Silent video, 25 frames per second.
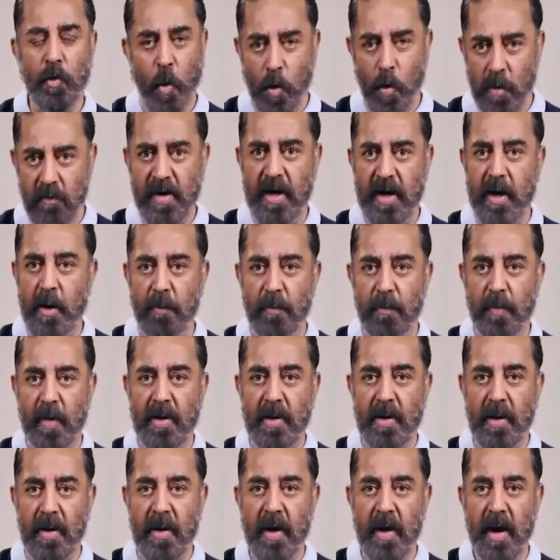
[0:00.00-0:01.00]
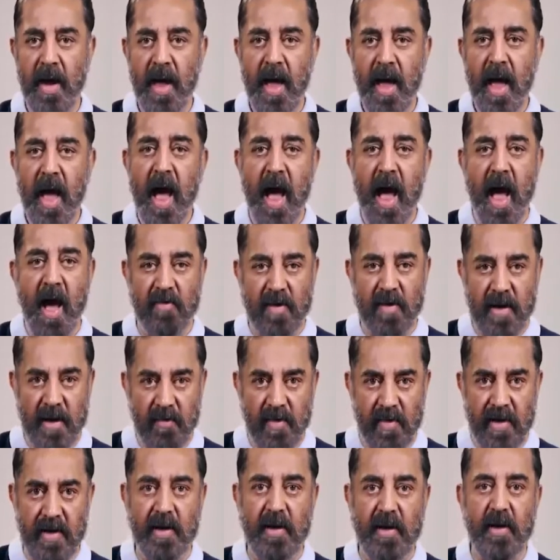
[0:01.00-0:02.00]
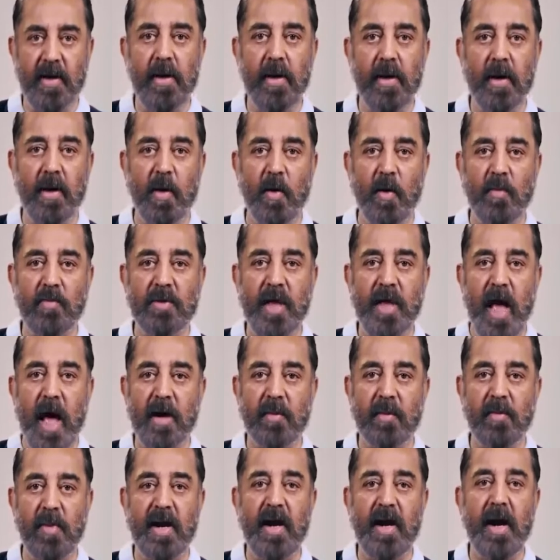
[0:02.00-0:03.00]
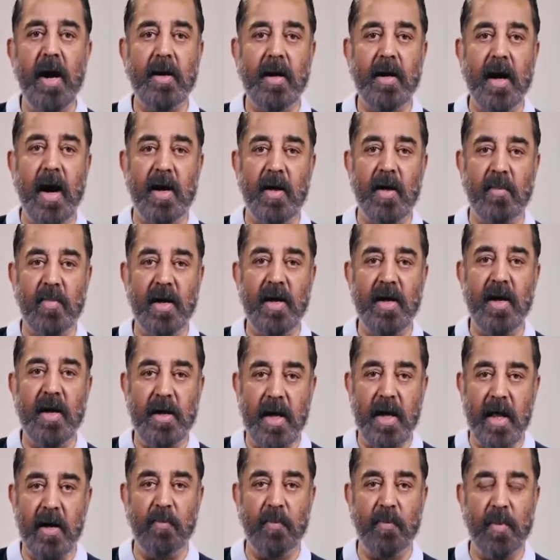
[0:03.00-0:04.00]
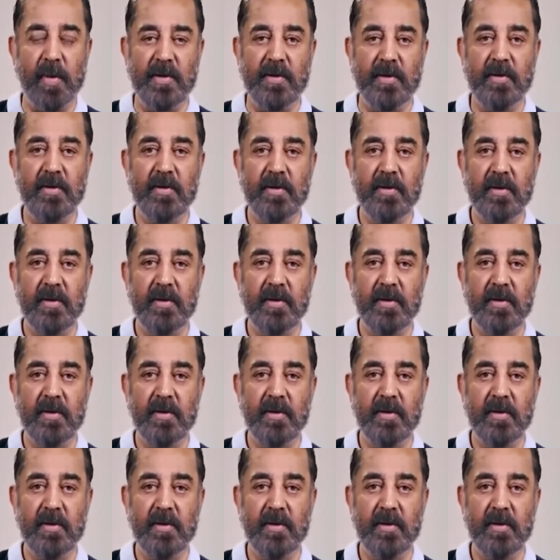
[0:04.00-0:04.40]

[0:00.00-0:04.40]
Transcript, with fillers: தோல்விக்கு பின் அவரவருக்கு இருக்கும் தார்மீக கடமையை ஏற்பது